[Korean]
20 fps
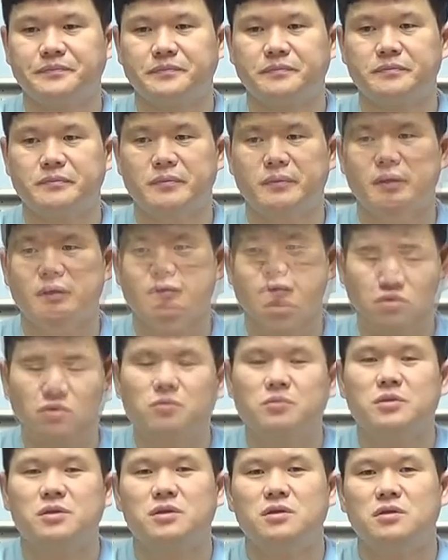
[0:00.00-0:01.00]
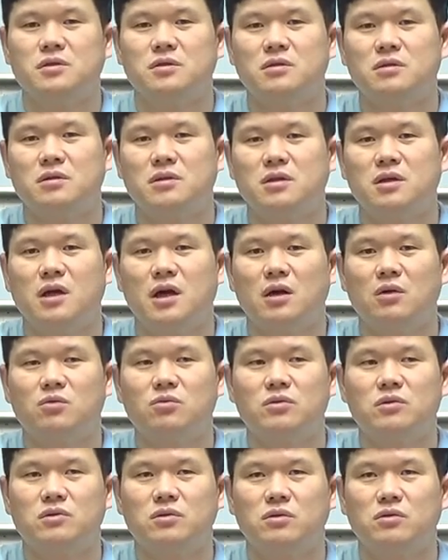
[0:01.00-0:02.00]
조금씩 조금씩 네가
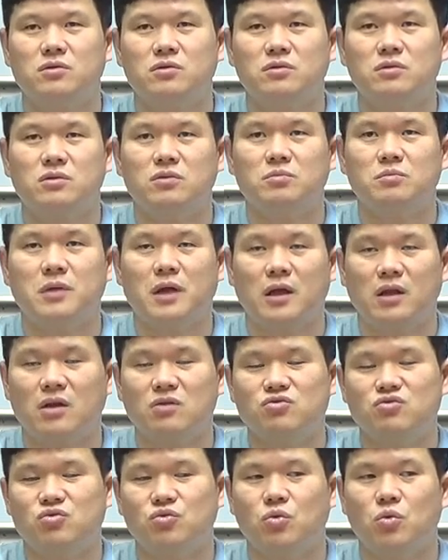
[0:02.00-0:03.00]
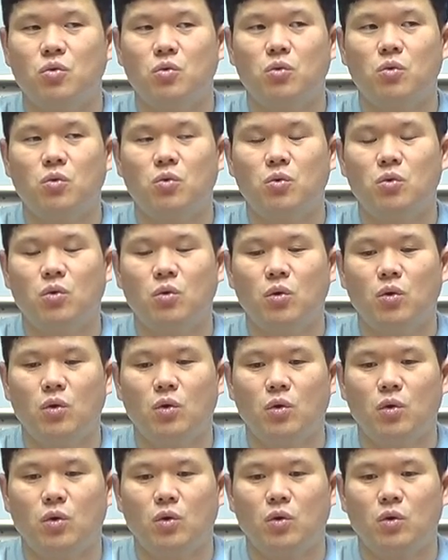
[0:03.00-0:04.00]
알고 있는 것들을 좀 나눠주고
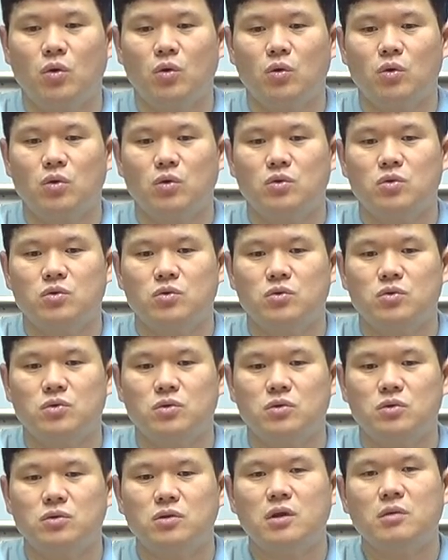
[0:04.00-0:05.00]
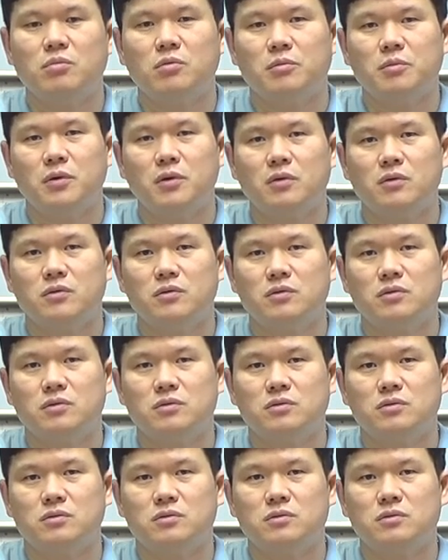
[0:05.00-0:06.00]
이제 그러다 보면
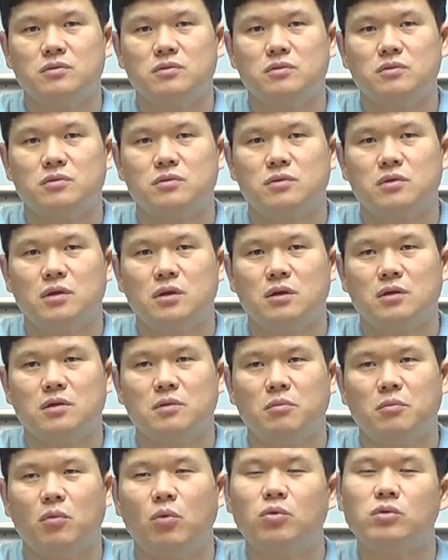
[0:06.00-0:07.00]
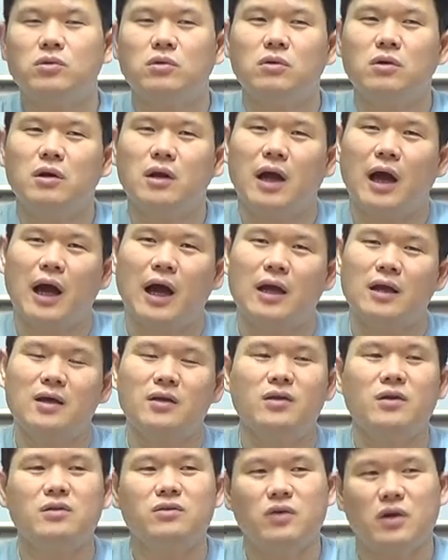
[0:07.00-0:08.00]
이제 모르던 걸
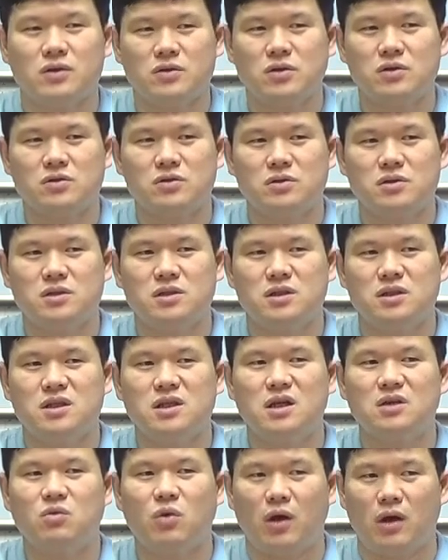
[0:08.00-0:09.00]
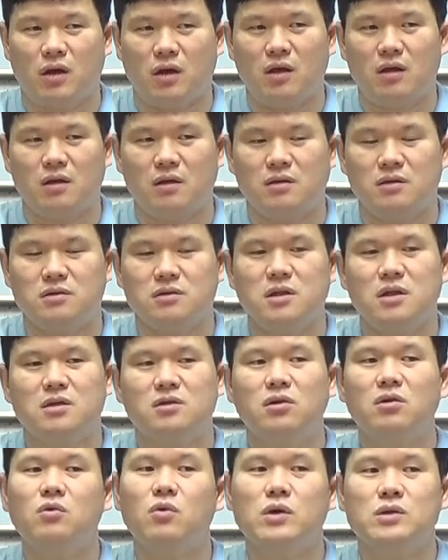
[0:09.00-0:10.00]
알게 되는 과정에서 이제 느끼게 돼. 근데
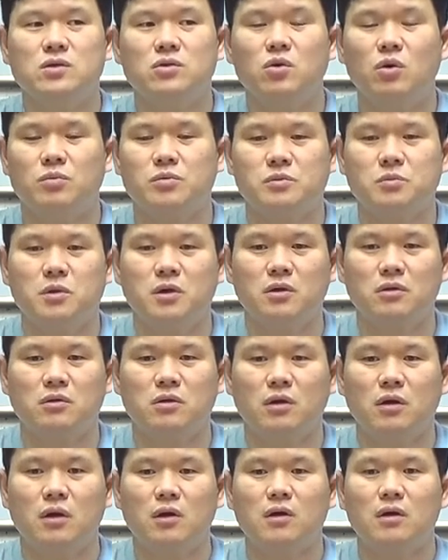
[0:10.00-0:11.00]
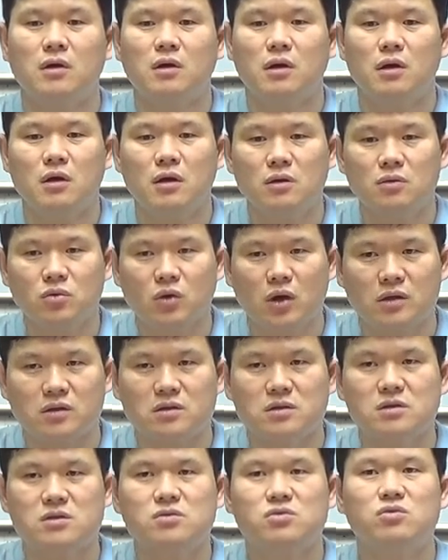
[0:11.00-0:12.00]
그런 과정이 없으면 계속
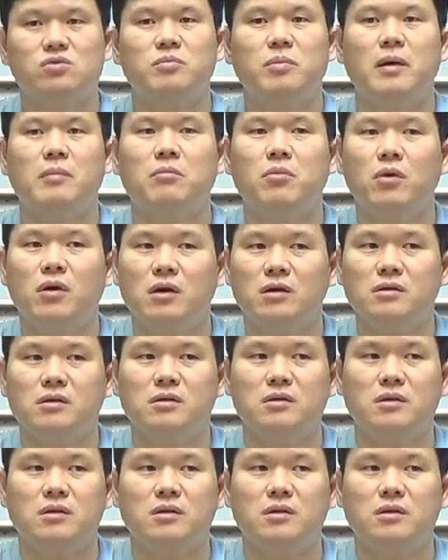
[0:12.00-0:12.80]
같은 실수를 반복하게